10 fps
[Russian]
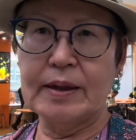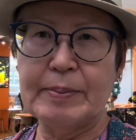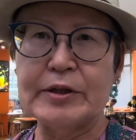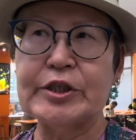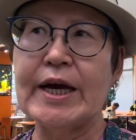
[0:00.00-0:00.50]

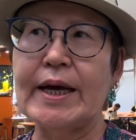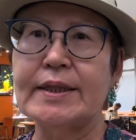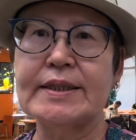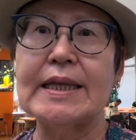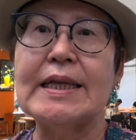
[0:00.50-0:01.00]

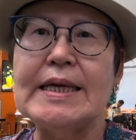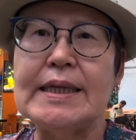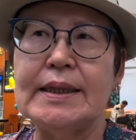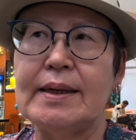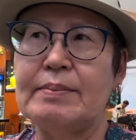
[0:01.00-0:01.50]
получается
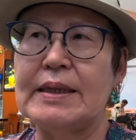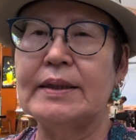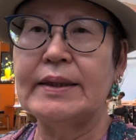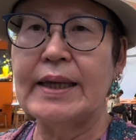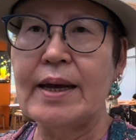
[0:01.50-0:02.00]
длинный
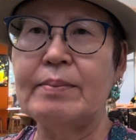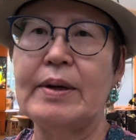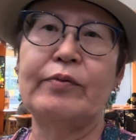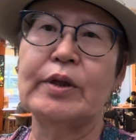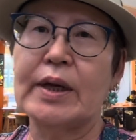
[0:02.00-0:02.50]
middle
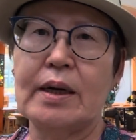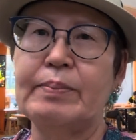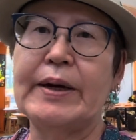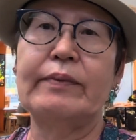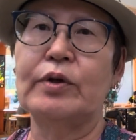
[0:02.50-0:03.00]
name, и вот как
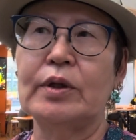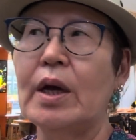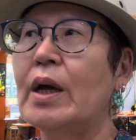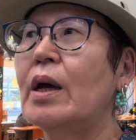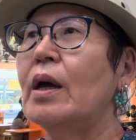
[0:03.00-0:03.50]
бы вот
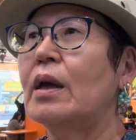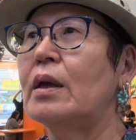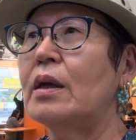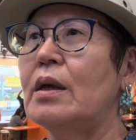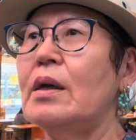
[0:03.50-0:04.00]

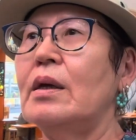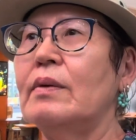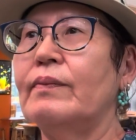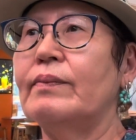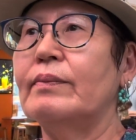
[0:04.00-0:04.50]

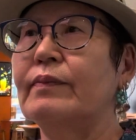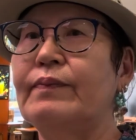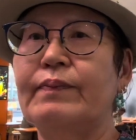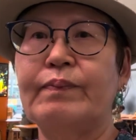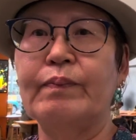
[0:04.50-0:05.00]
и
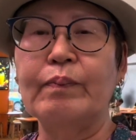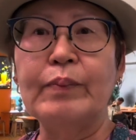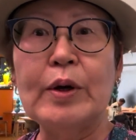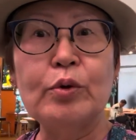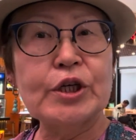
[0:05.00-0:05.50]

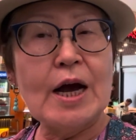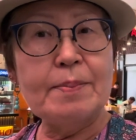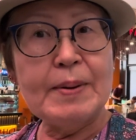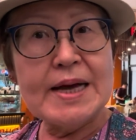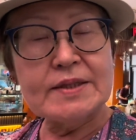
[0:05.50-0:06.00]
мы уже
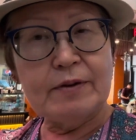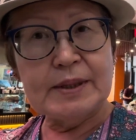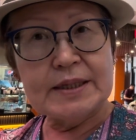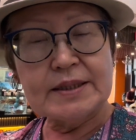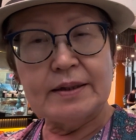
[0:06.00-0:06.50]

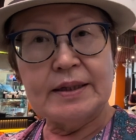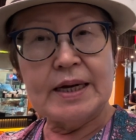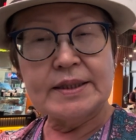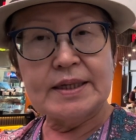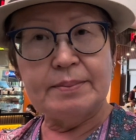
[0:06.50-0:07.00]
опаздываем на,
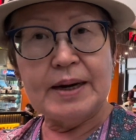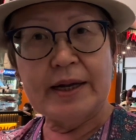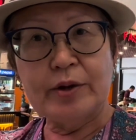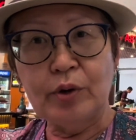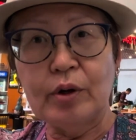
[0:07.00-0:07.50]
на
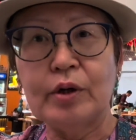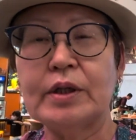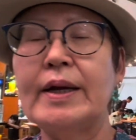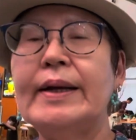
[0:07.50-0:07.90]
самолет.